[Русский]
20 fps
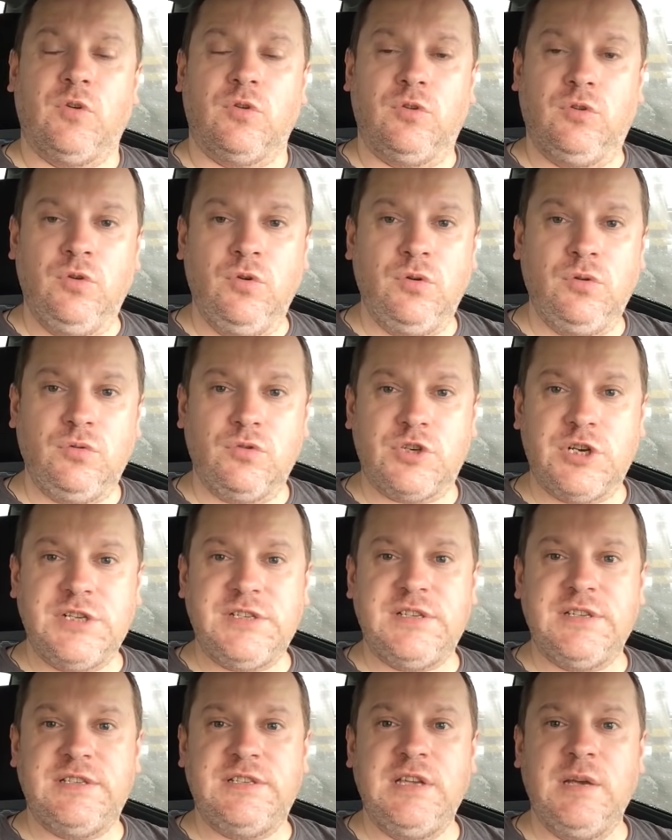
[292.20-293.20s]
то тут
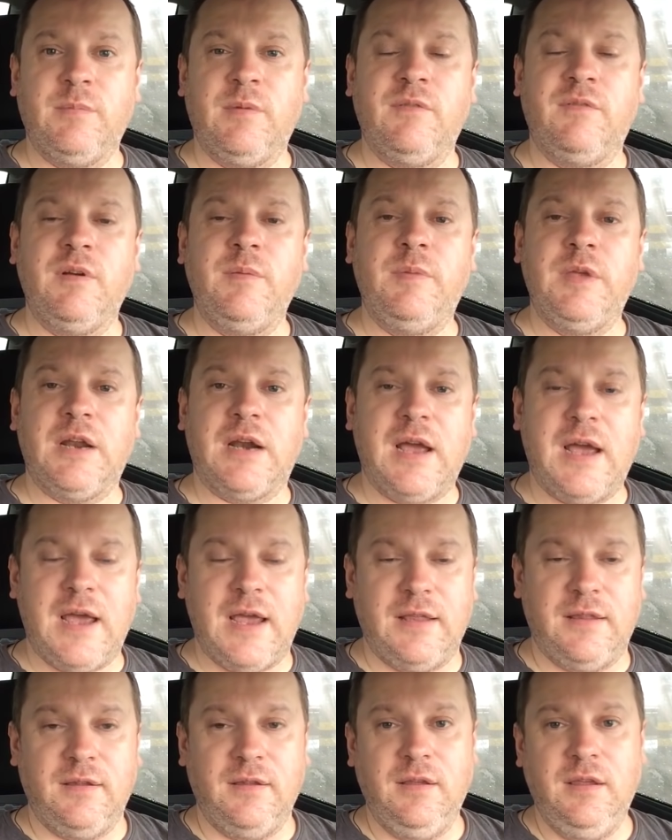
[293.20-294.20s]
уже система
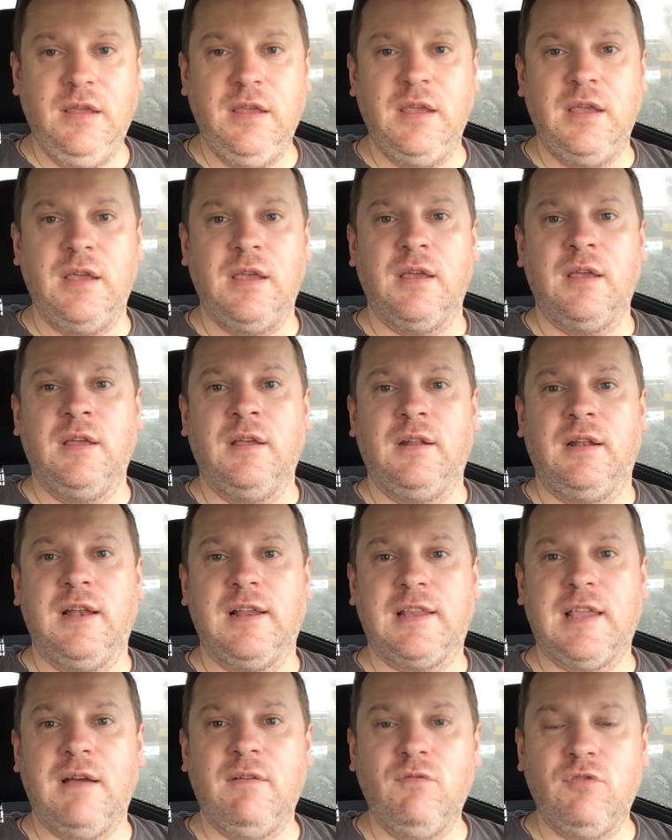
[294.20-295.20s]
выбирает. И
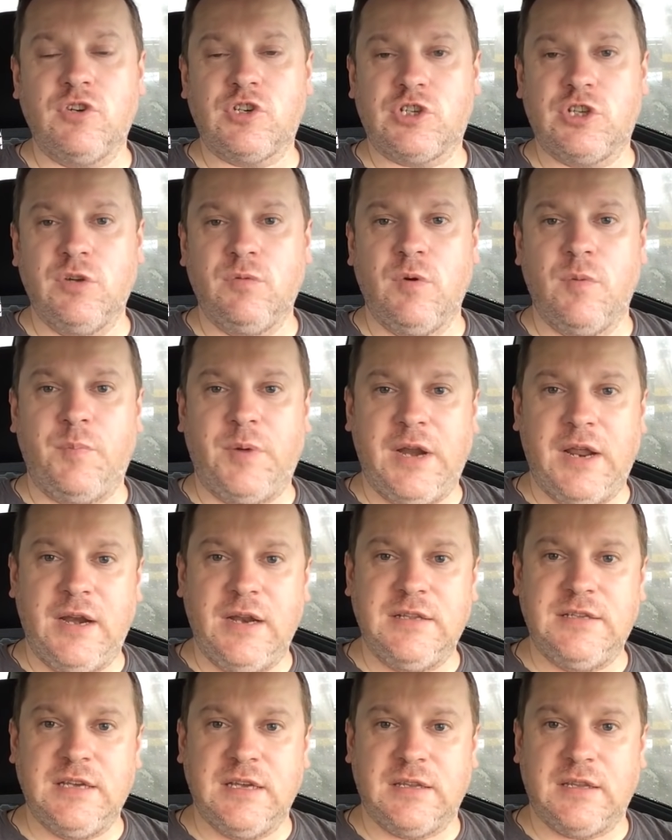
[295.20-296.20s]
для того, чтобы
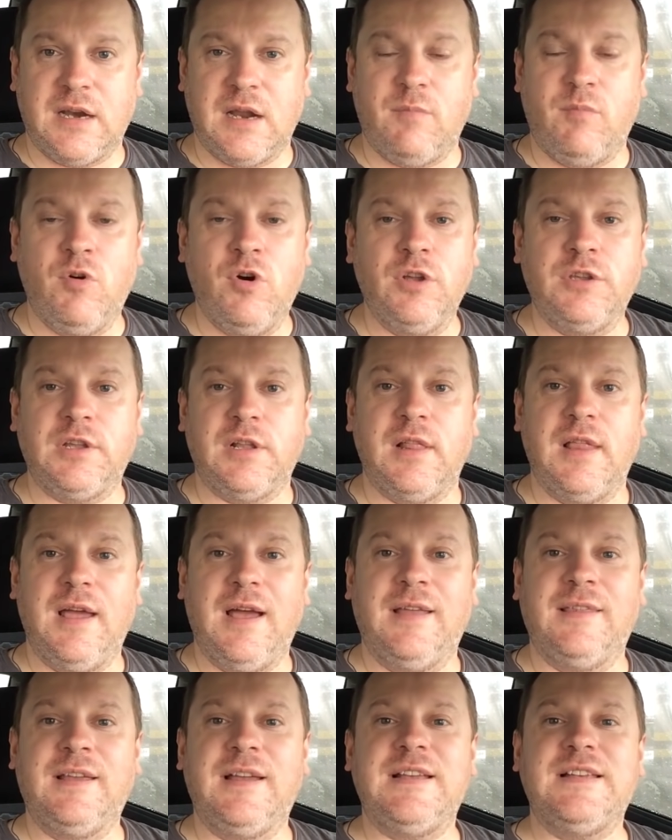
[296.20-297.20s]
приоритет работал,
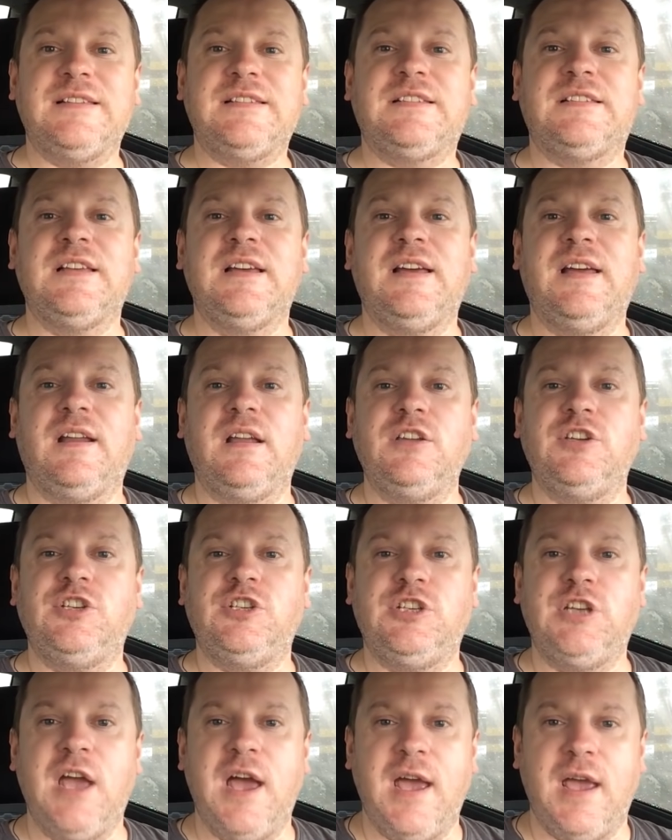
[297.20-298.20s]
она
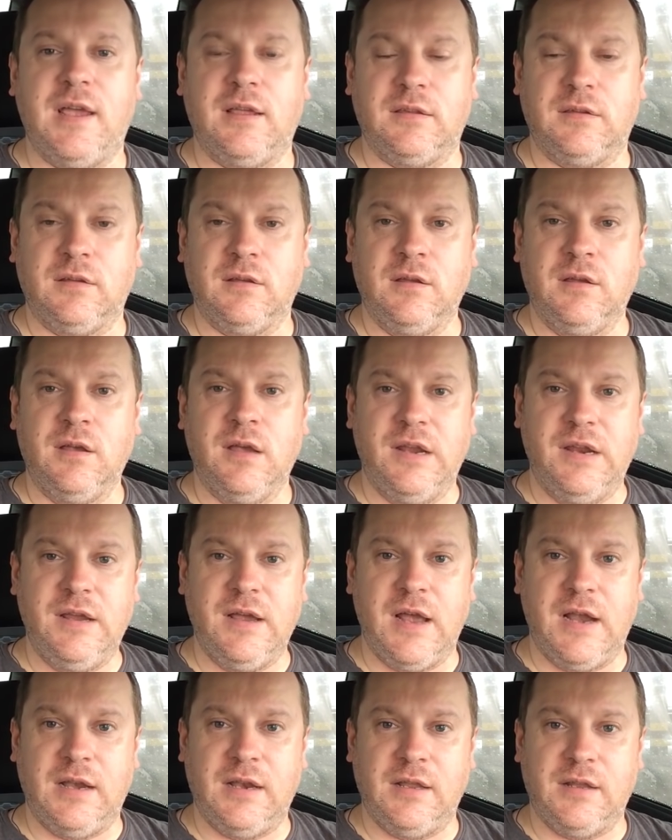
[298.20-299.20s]
сокращает
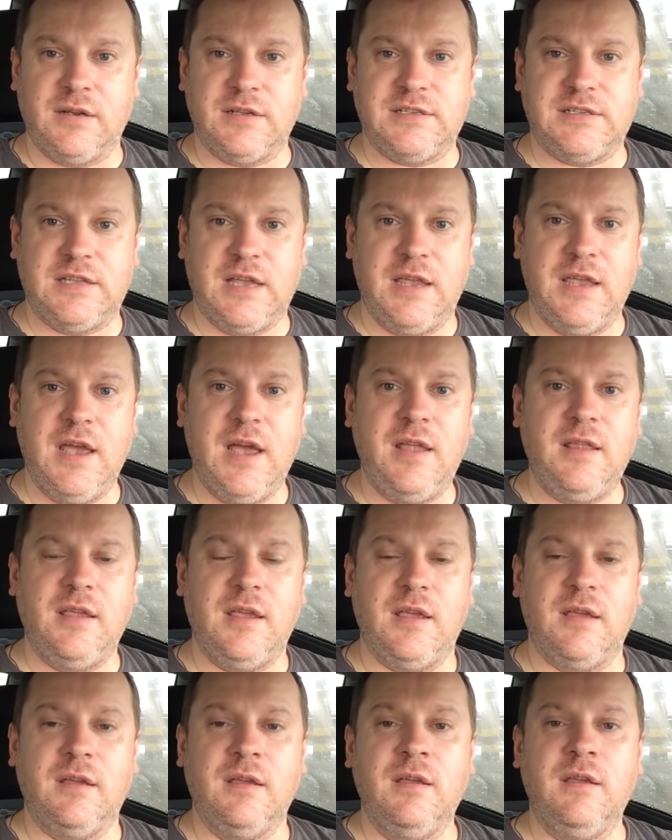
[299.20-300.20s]
реальное
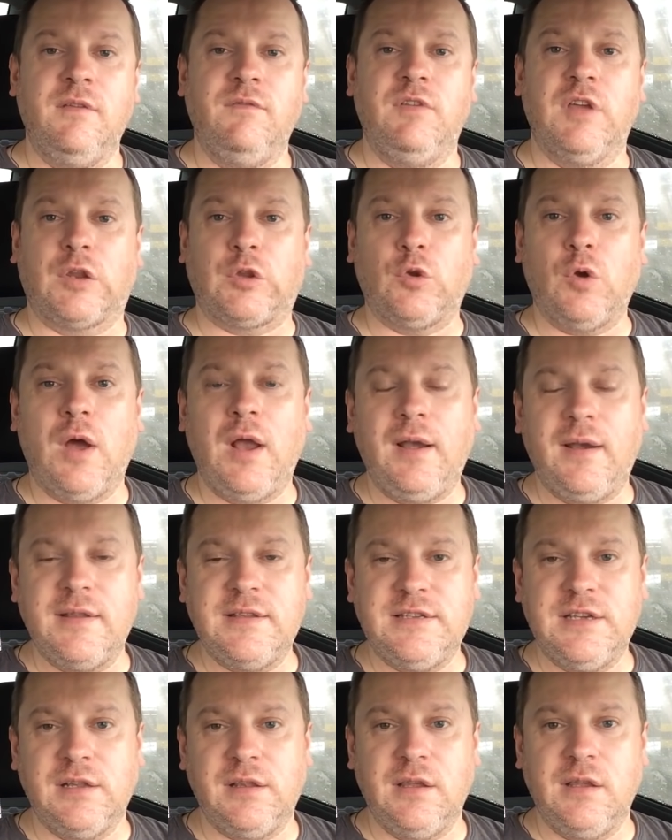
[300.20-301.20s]
расстояние,
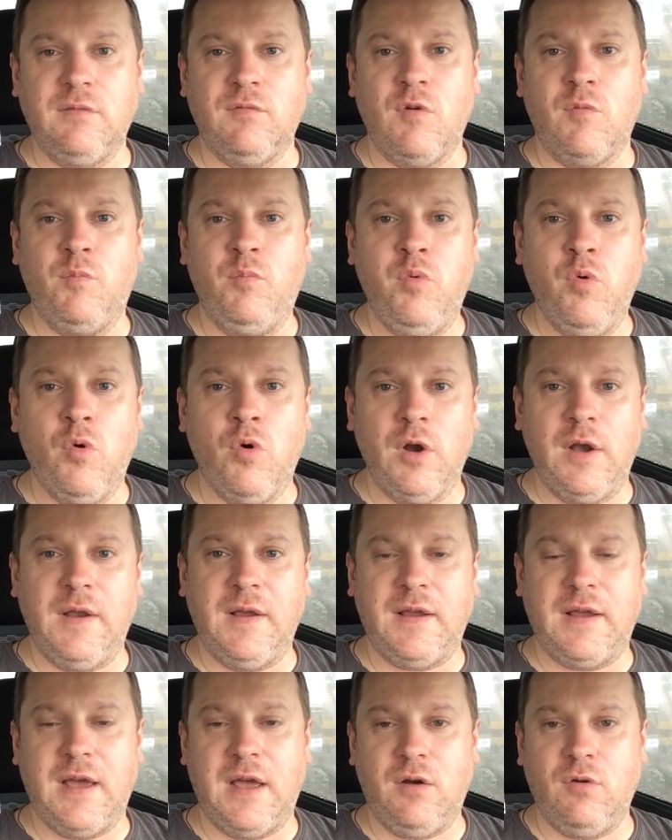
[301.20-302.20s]
виртуально делая его
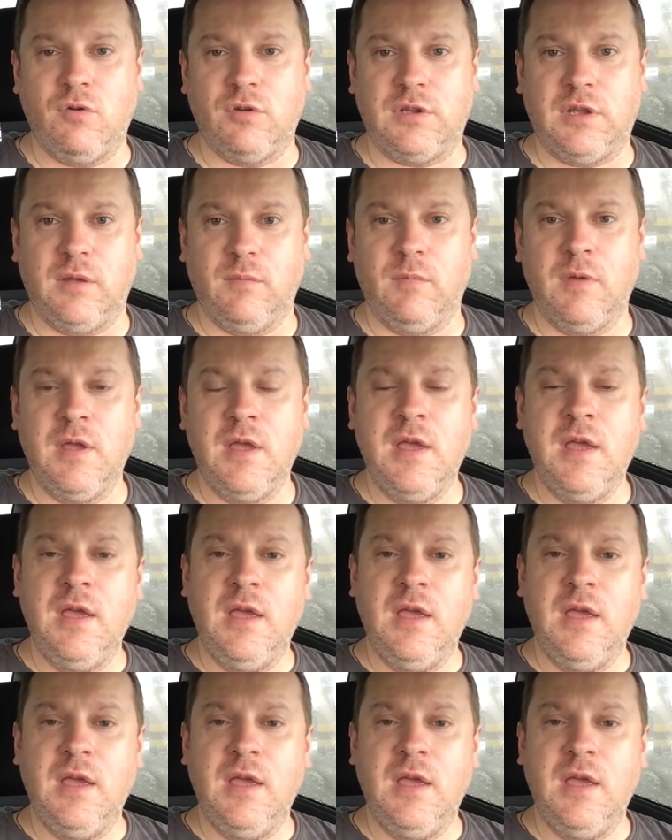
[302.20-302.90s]
более коротким.